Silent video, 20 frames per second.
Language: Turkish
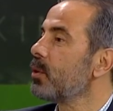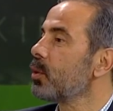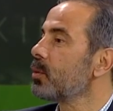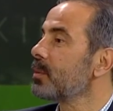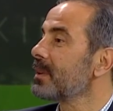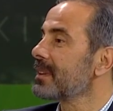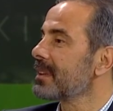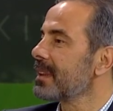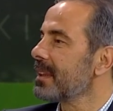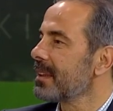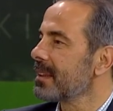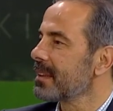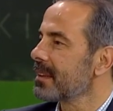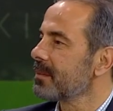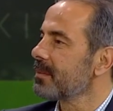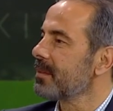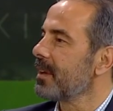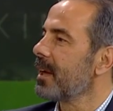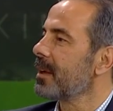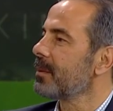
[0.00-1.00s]
hallolması
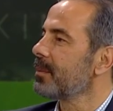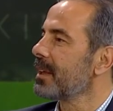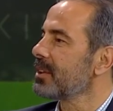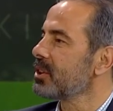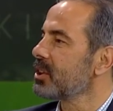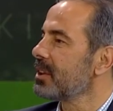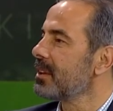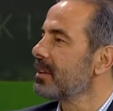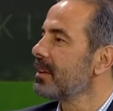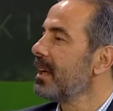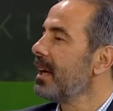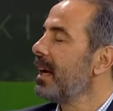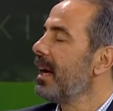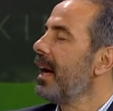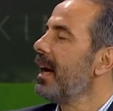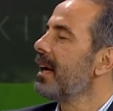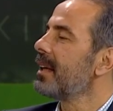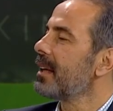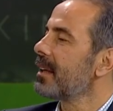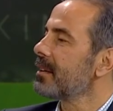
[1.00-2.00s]
gerekir Fenerbahçe'nin.
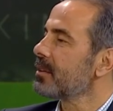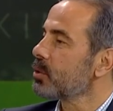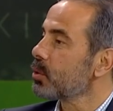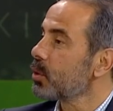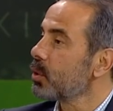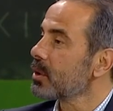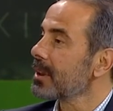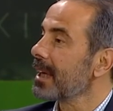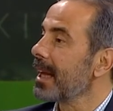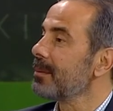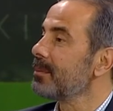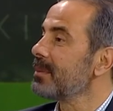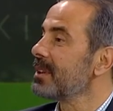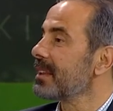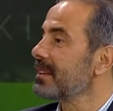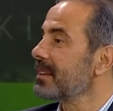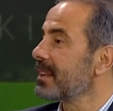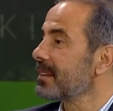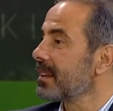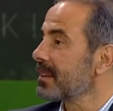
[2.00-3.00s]
Eğer antrenör
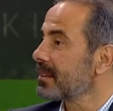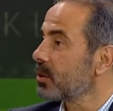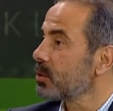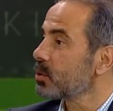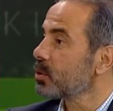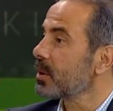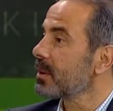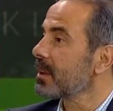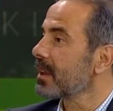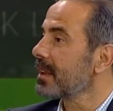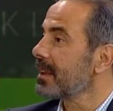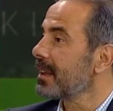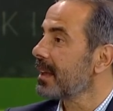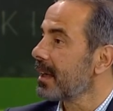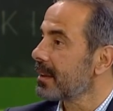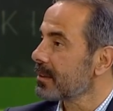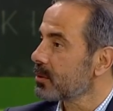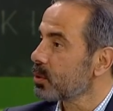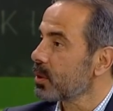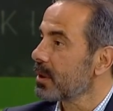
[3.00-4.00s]
gelmeyecekse sezon sonuna
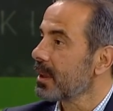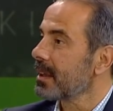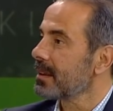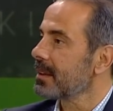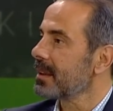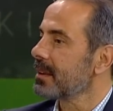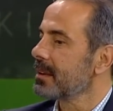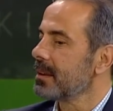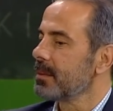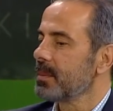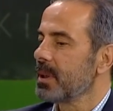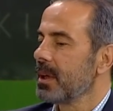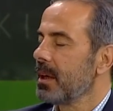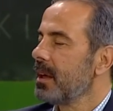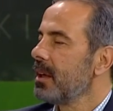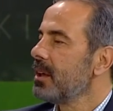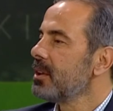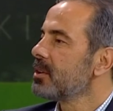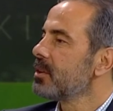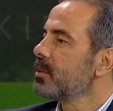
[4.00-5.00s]
kadar Ersun Yanal'la gidip
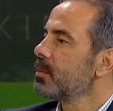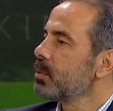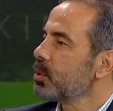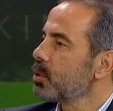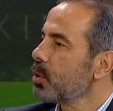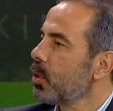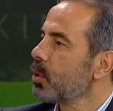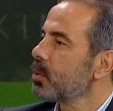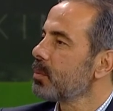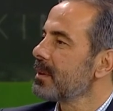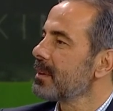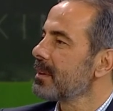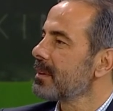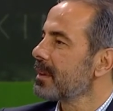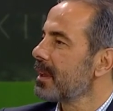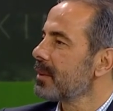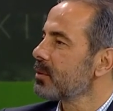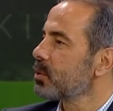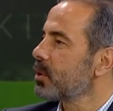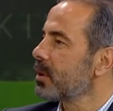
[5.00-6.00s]
Şimdi bu da
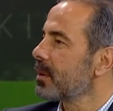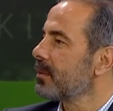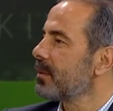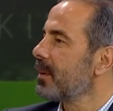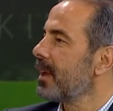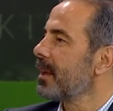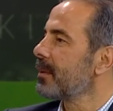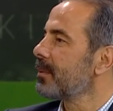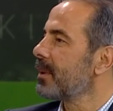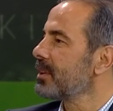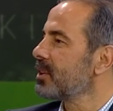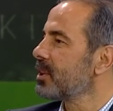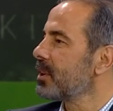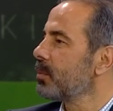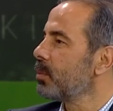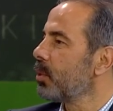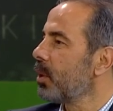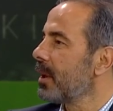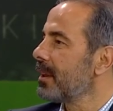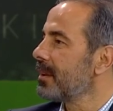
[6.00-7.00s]
olmadıktan sonra
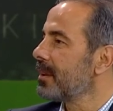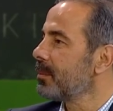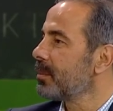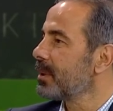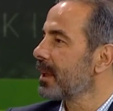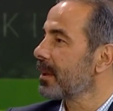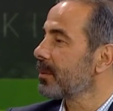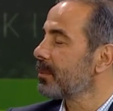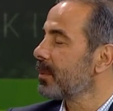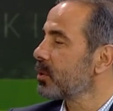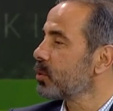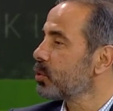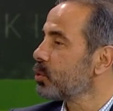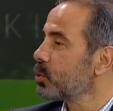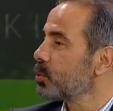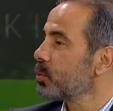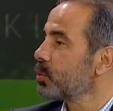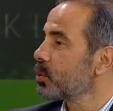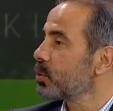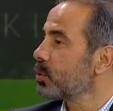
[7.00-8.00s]
Fenerbahçe'yi bu halde bırakmak
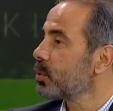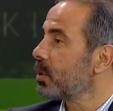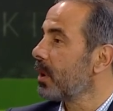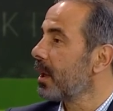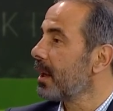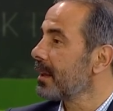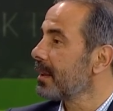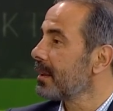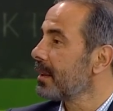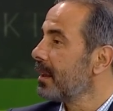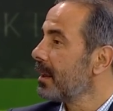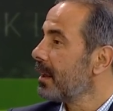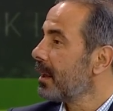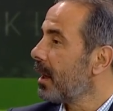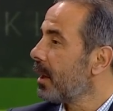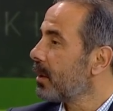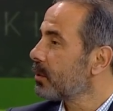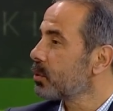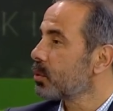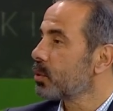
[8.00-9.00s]
3,5 ay
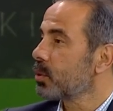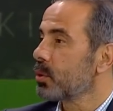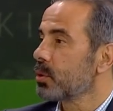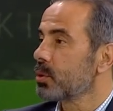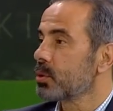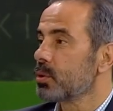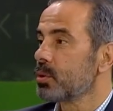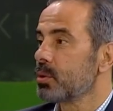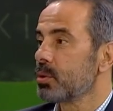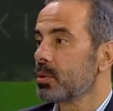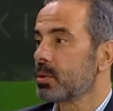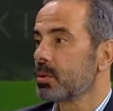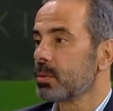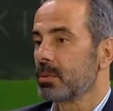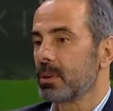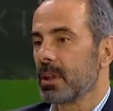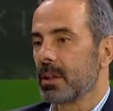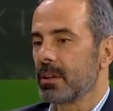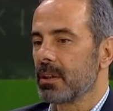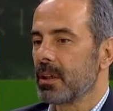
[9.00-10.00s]

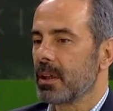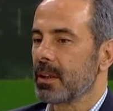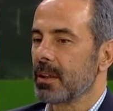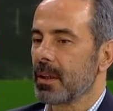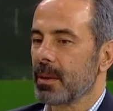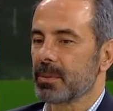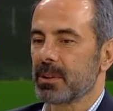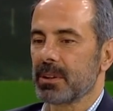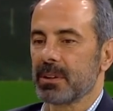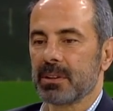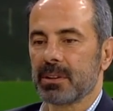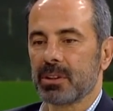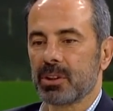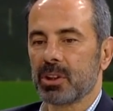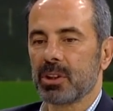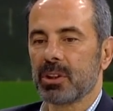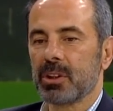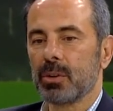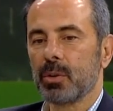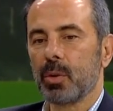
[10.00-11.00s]
antrenörsüz, teknik adamsız
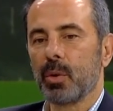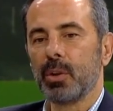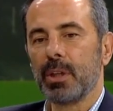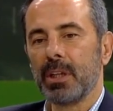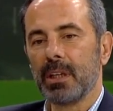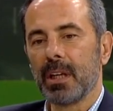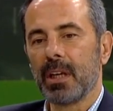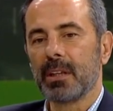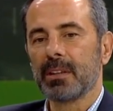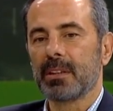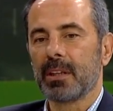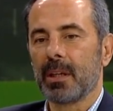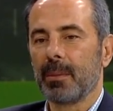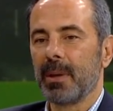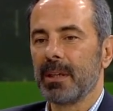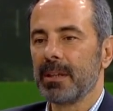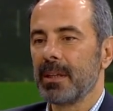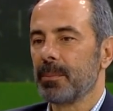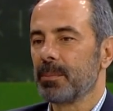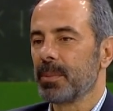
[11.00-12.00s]
çıkın oynayın,
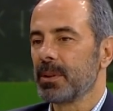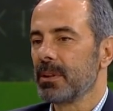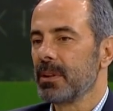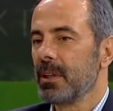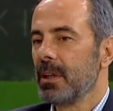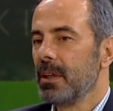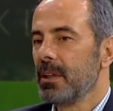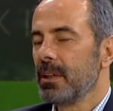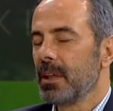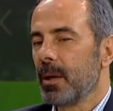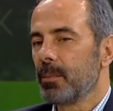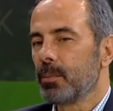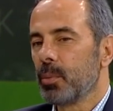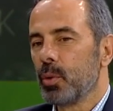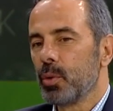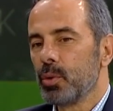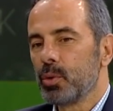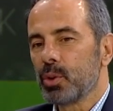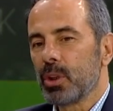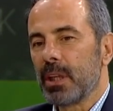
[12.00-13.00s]
antrenman yapın. Yani
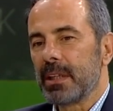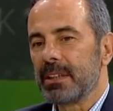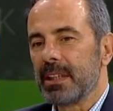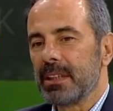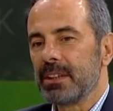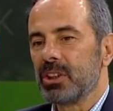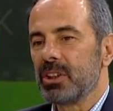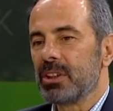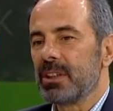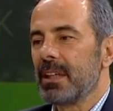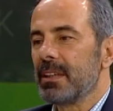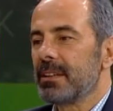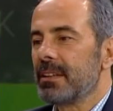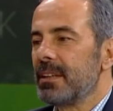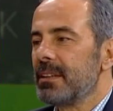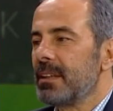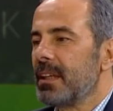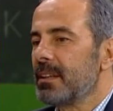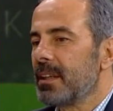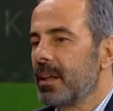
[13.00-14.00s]
bu oyuncular ne
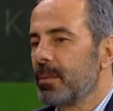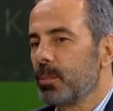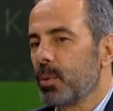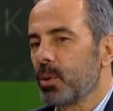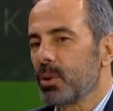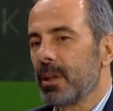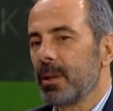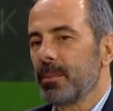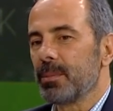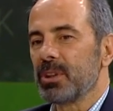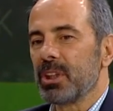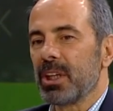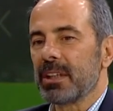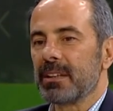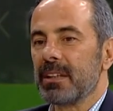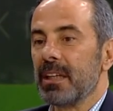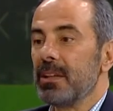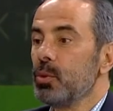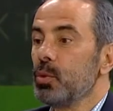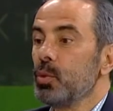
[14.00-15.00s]
ciddiyette, ne tempoda
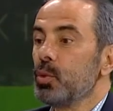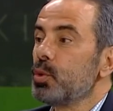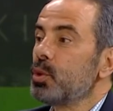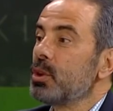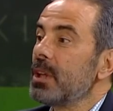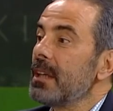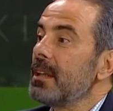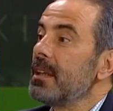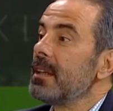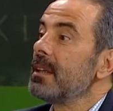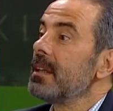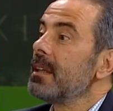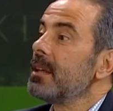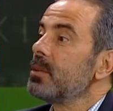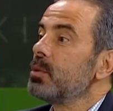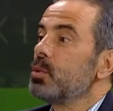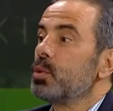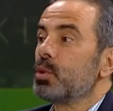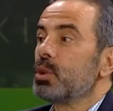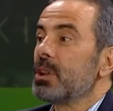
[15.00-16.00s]
yapacak, ne yüzdeli,
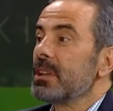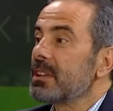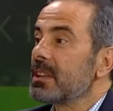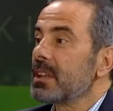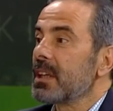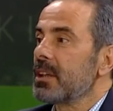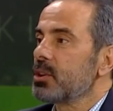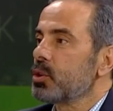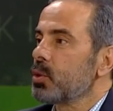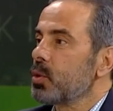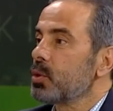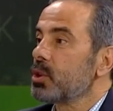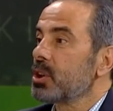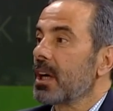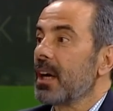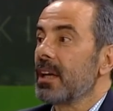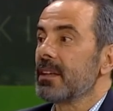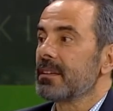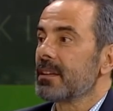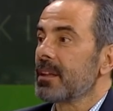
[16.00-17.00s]
yüzdesi kaç
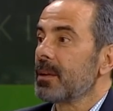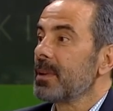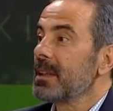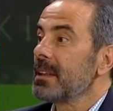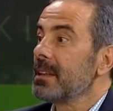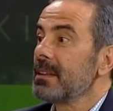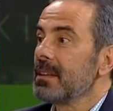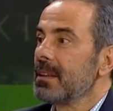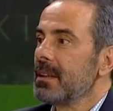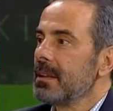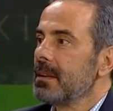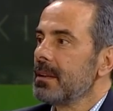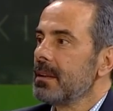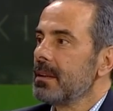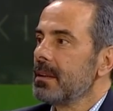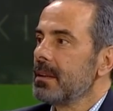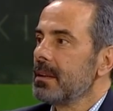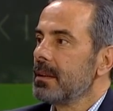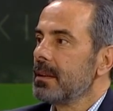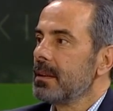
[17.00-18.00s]
olacak antrenmanın.
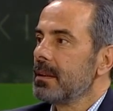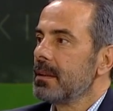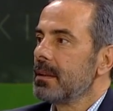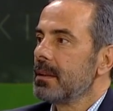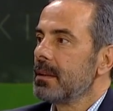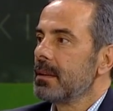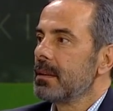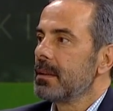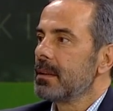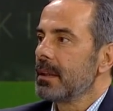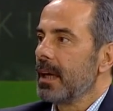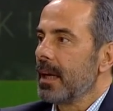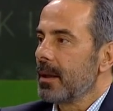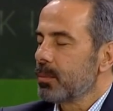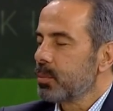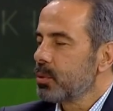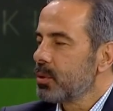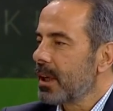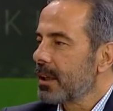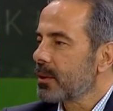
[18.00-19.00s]

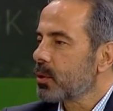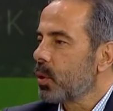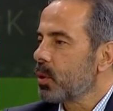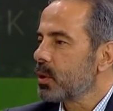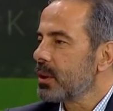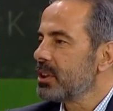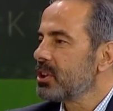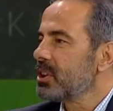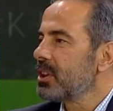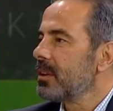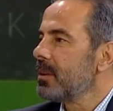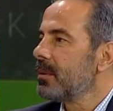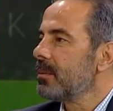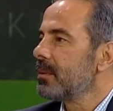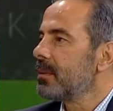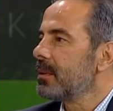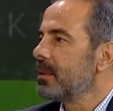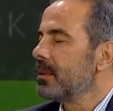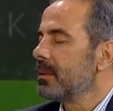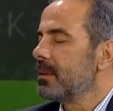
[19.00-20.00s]
Yani bunlar kolay değil.
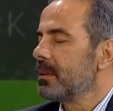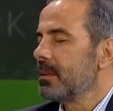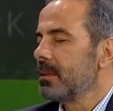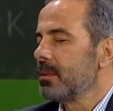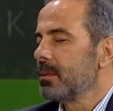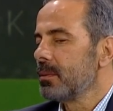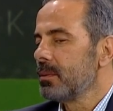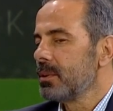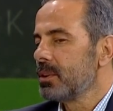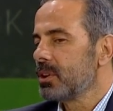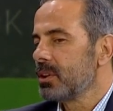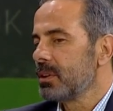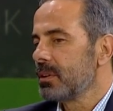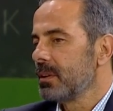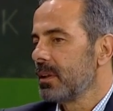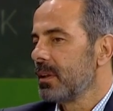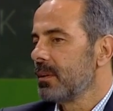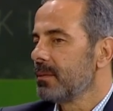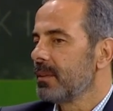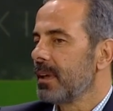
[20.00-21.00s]
Ee, onun
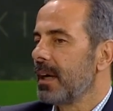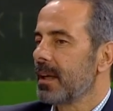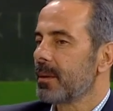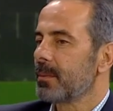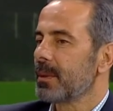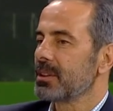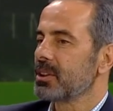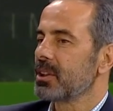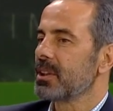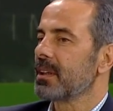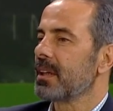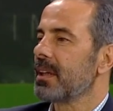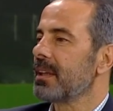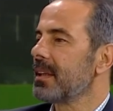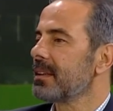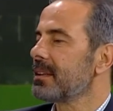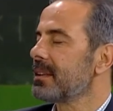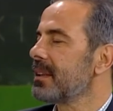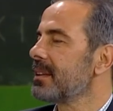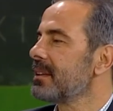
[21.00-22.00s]
için Fenerbahçe'nin
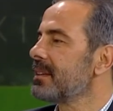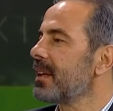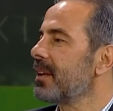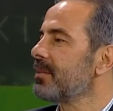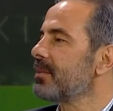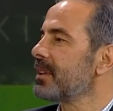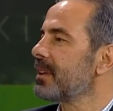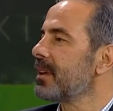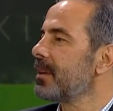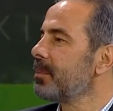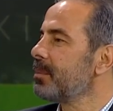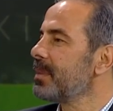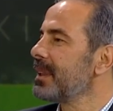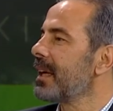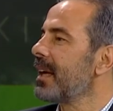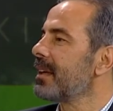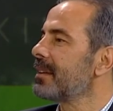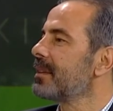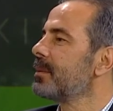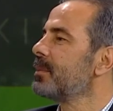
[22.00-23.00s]
kalan 8 haftada
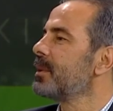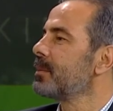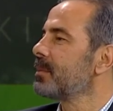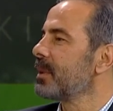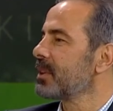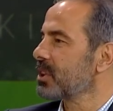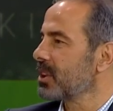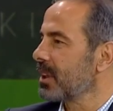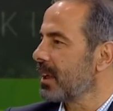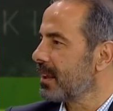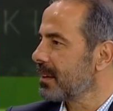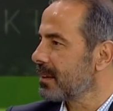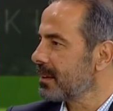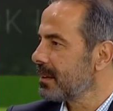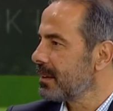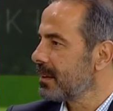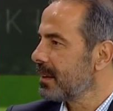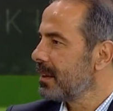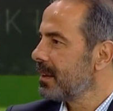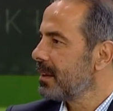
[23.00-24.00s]
1 artı 1 maçı
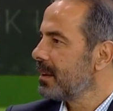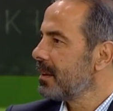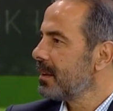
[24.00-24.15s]
kaldı.